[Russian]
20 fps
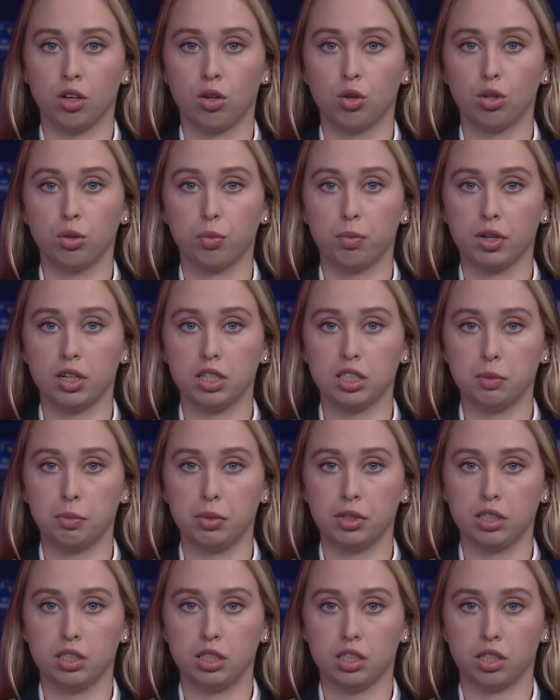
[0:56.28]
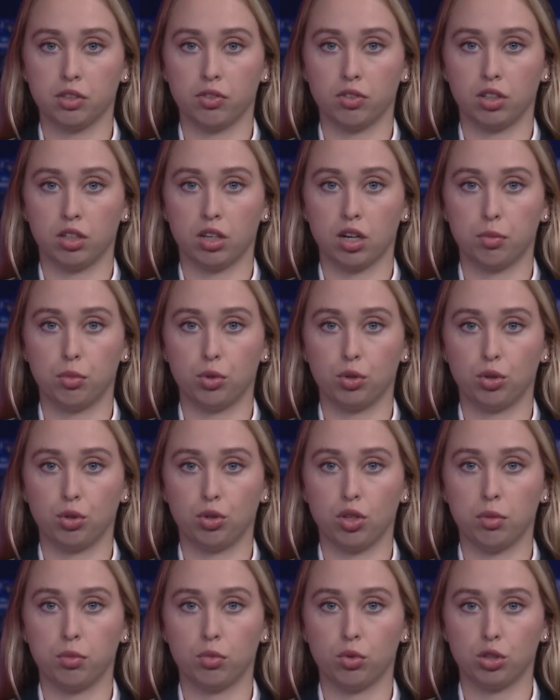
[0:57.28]
Он проинспектировал работу
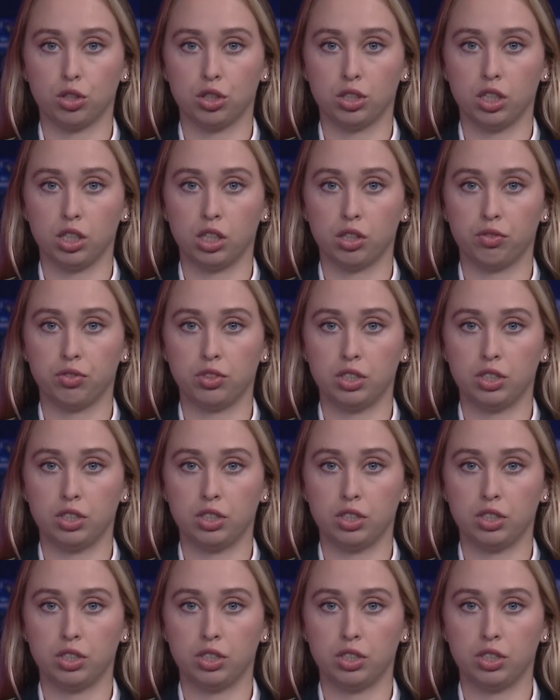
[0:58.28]
таможенников в